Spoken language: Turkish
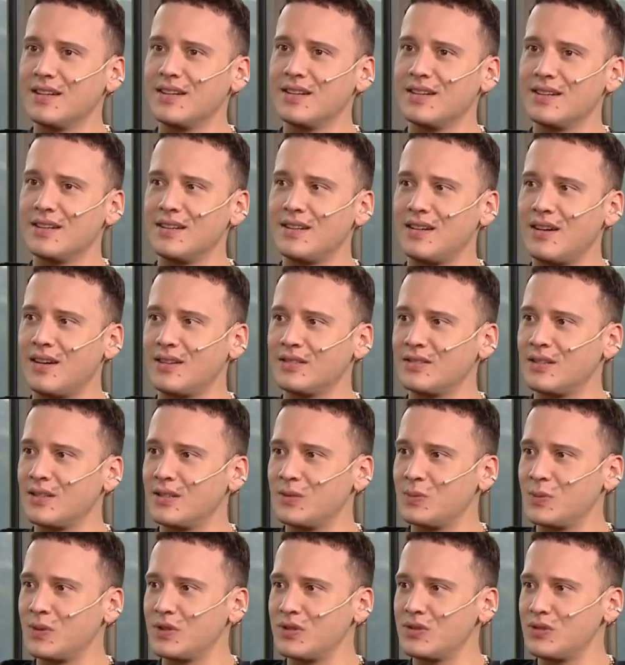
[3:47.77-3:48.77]
Ee,
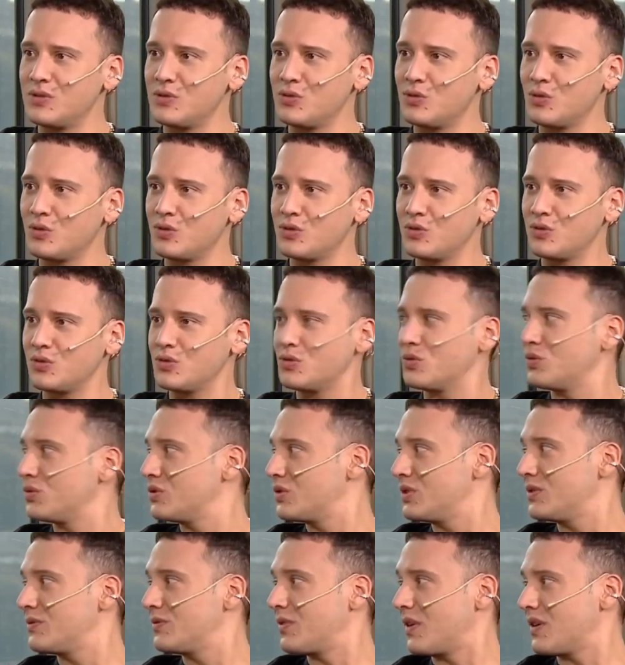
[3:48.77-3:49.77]
anlatmak için çok
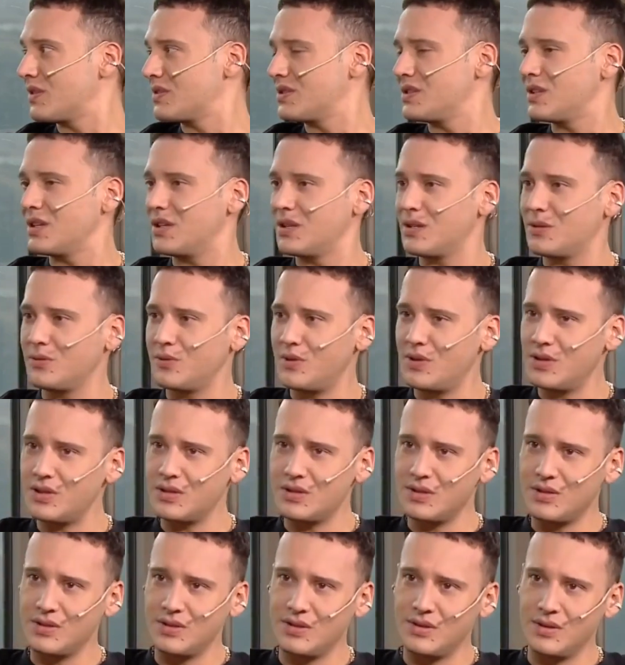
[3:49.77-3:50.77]
fazla yeri
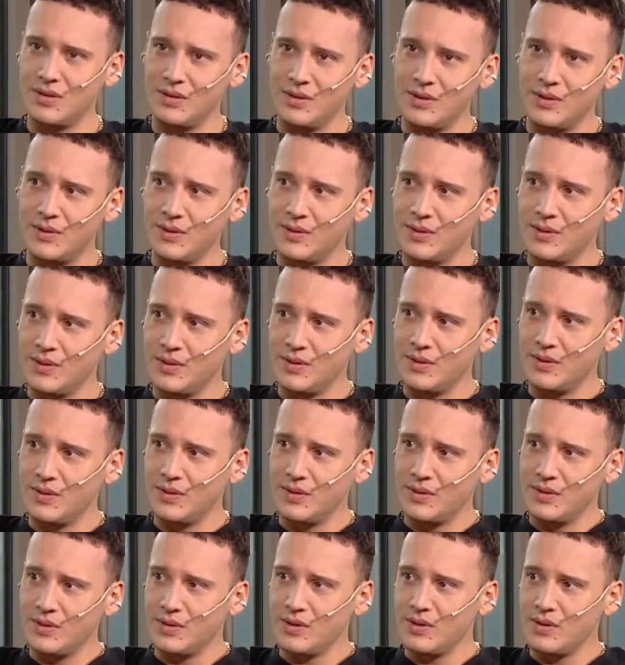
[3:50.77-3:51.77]
var. Ülkeye de güzel
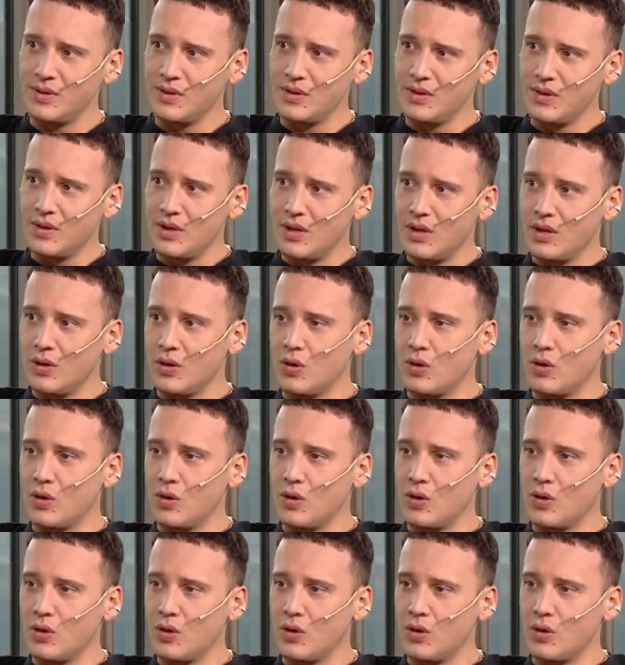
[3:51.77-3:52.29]
bir fayda. Yani Faydası.